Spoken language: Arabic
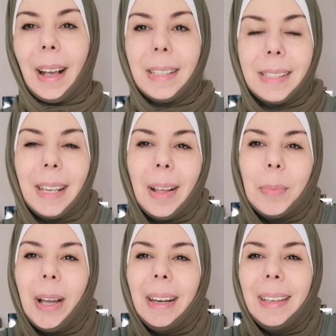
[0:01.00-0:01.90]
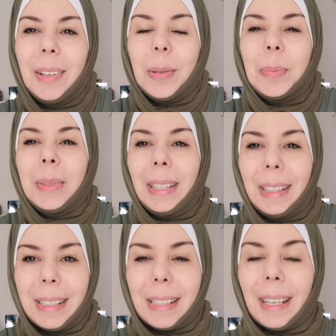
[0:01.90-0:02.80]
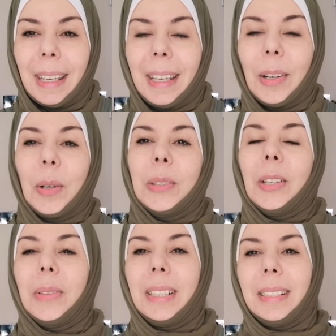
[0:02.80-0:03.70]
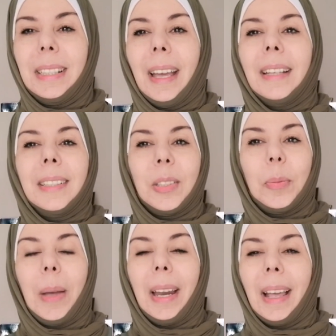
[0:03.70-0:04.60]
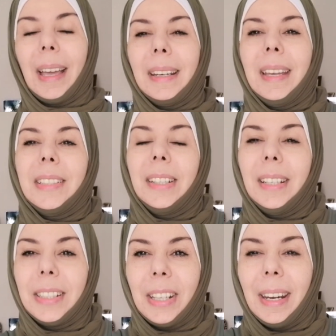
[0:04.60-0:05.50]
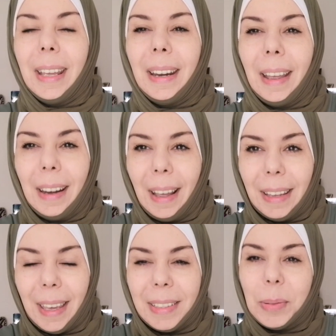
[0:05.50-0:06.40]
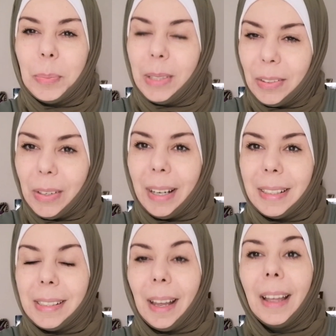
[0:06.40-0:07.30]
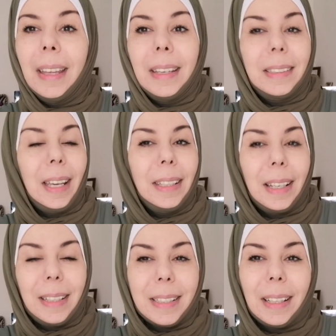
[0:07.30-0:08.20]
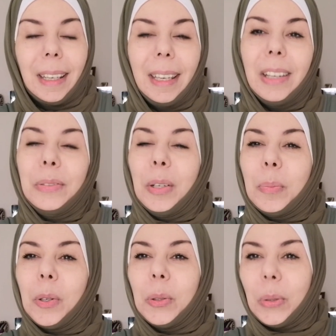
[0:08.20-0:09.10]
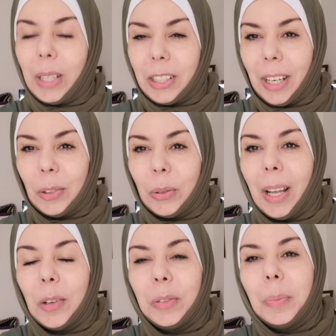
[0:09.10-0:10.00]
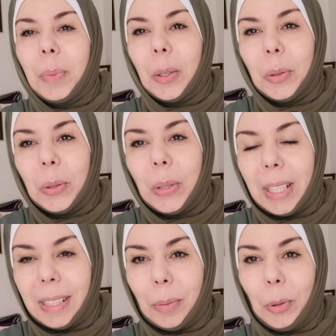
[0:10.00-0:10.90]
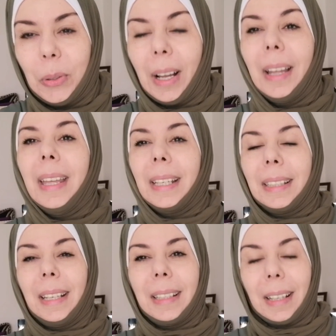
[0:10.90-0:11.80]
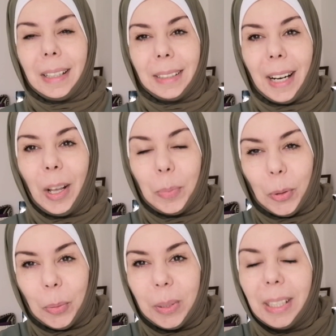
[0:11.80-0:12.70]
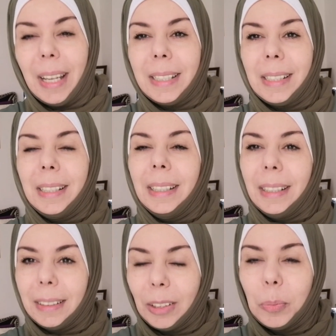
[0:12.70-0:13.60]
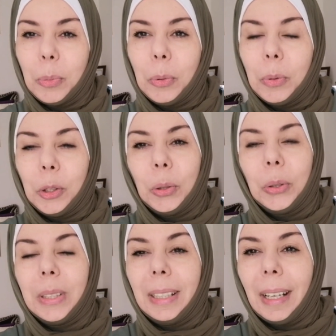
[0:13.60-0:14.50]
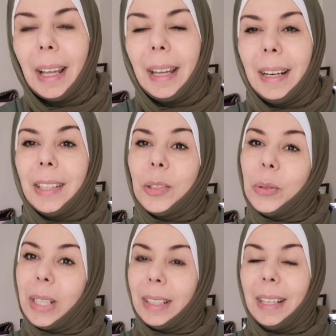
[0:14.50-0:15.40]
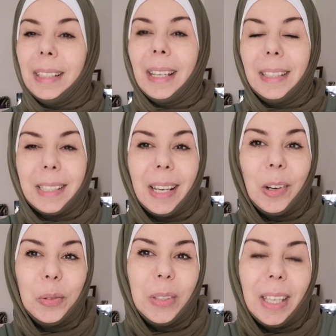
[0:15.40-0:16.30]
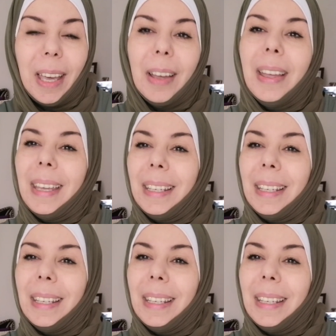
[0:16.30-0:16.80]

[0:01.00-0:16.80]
السلام عليكم الناس الخير خوتي خوتاتي انتم على قناه جليله شانيل الحياه بفرنسا تحيه للناس الخير فين ما كنتو كتشاهدونا وفين ما كنتو كتابعونا كذلك كنرحبوا بالناس اللي انضموا جدد للقناه وكذلك الناس الاوفياء